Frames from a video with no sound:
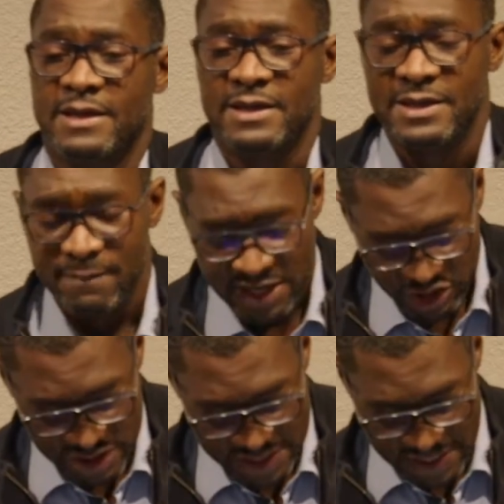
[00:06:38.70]

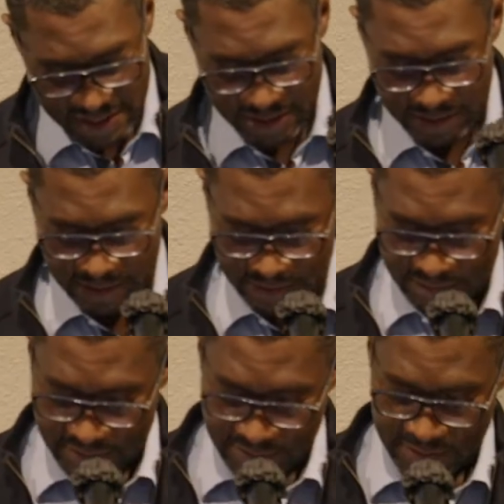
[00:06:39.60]
Imaginez
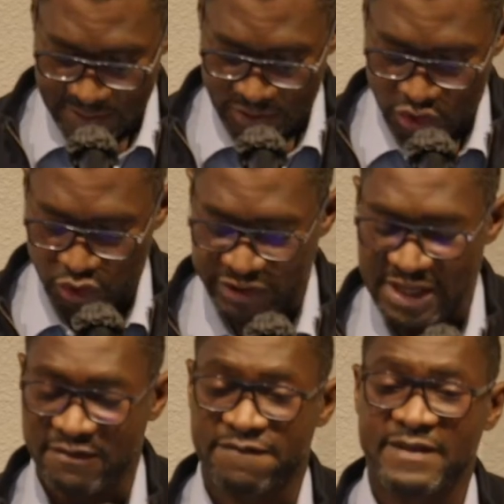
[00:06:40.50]

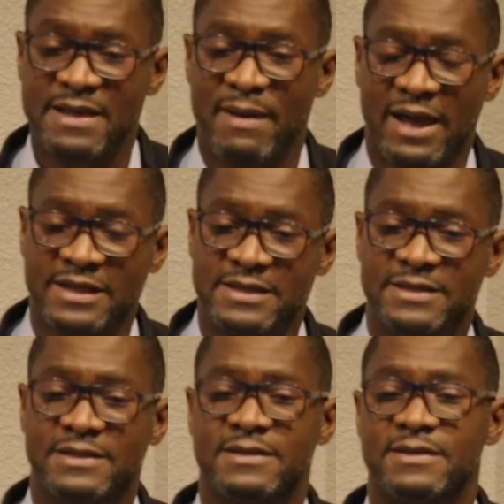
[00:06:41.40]
Joseph et Marie